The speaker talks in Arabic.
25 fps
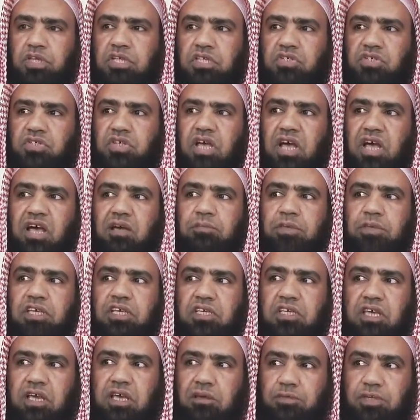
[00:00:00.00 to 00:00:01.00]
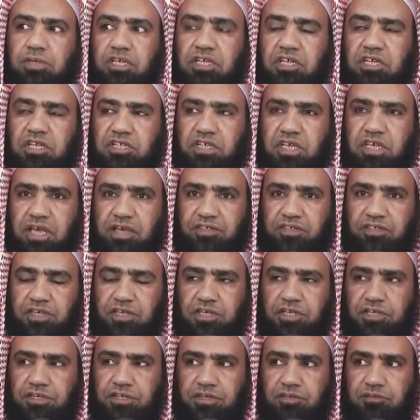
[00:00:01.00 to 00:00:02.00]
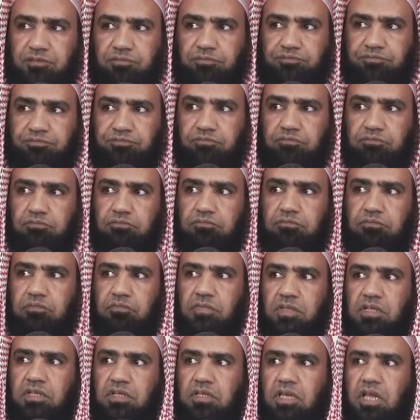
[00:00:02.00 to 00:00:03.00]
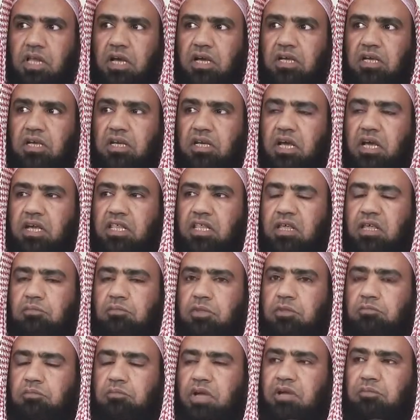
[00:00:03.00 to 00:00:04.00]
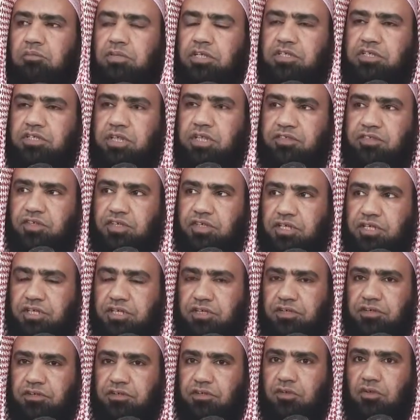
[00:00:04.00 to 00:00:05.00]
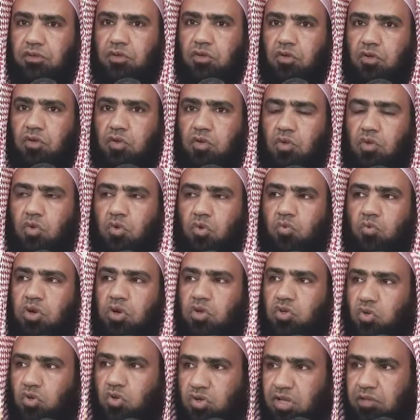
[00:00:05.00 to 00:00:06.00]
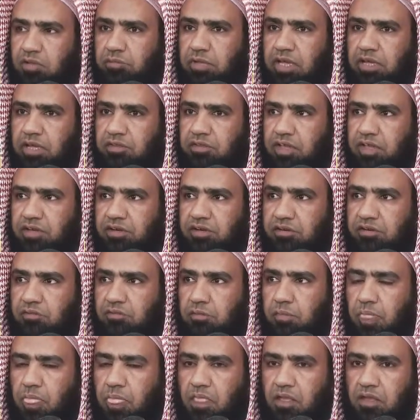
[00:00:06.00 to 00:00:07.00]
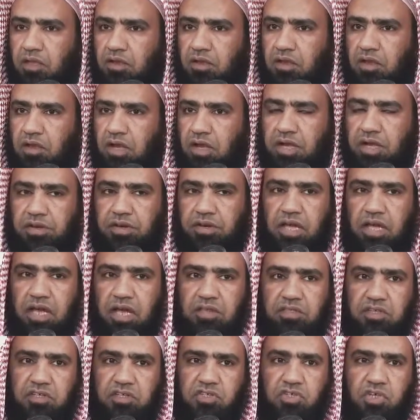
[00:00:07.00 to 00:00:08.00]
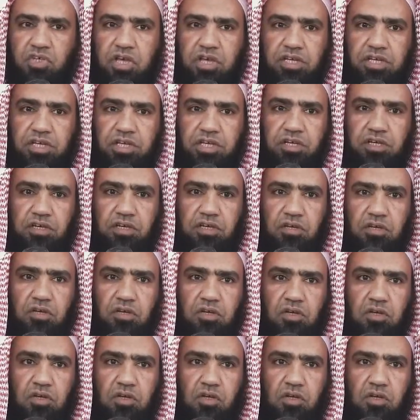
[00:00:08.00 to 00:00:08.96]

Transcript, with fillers: بإسهاب كبير كثير لكن هذا من باب التذكير وليعلم أيضا أن هذا الصنيع